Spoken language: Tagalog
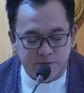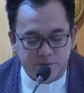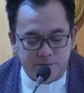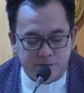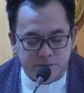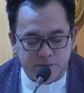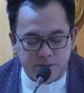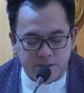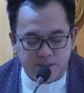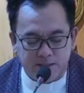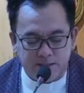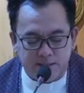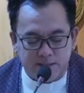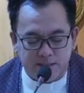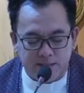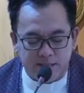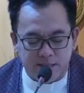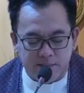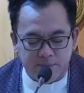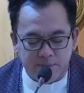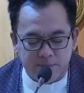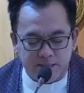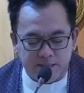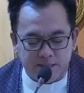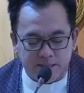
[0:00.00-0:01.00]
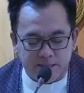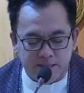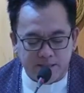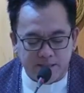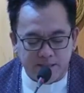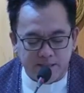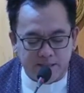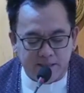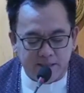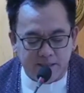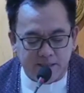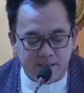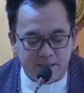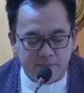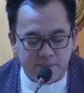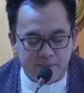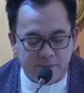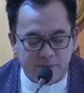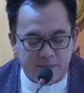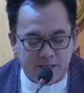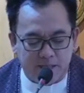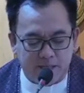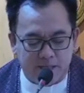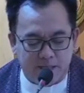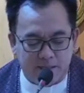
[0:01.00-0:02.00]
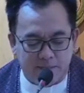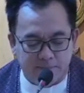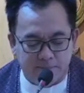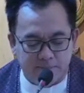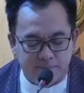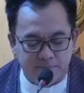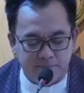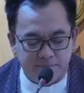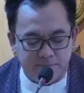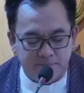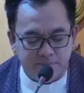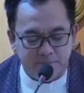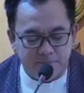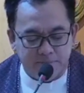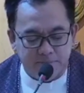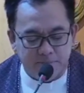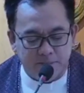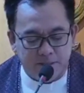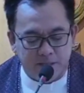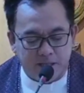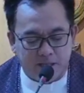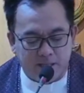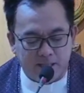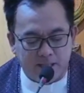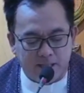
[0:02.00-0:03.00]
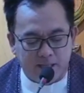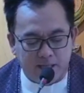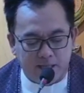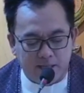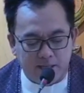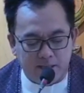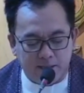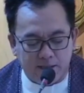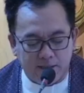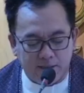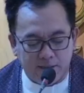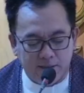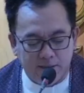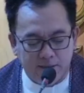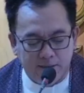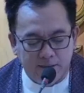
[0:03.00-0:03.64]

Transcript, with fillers: Ngunit sinabi sa kanya ni Abraham, Anak,